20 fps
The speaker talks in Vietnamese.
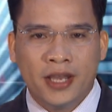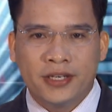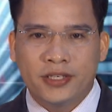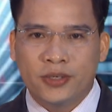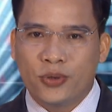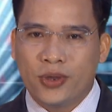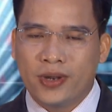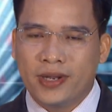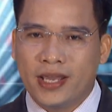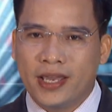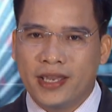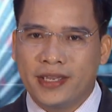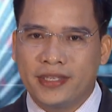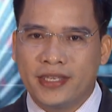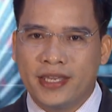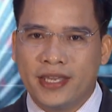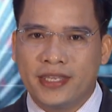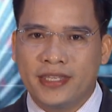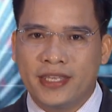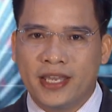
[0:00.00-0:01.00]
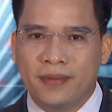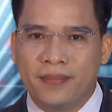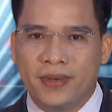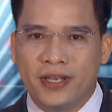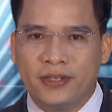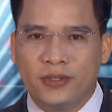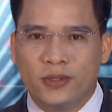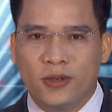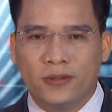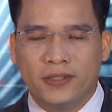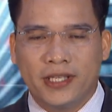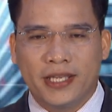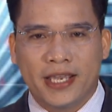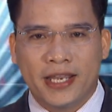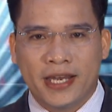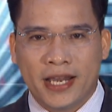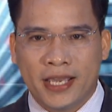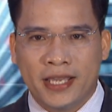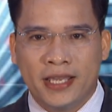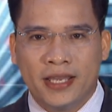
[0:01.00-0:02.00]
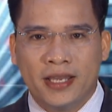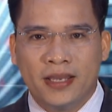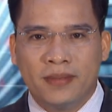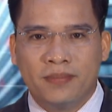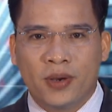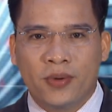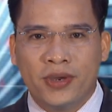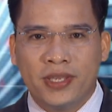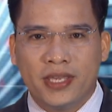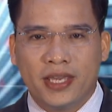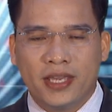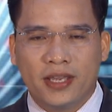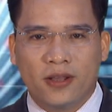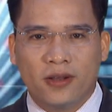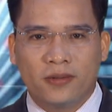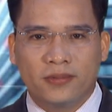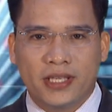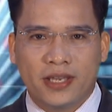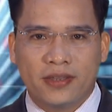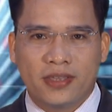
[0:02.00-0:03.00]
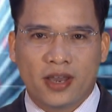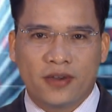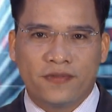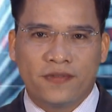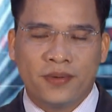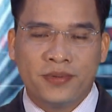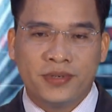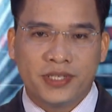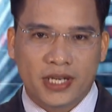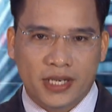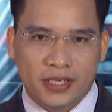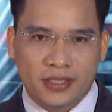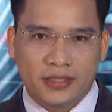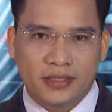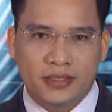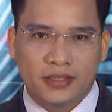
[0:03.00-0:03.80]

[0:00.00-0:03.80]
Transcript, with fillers: Trong chuyên đề về văn minh đô thị kỳ này, mời quý vị cùng theo dõi phóng sự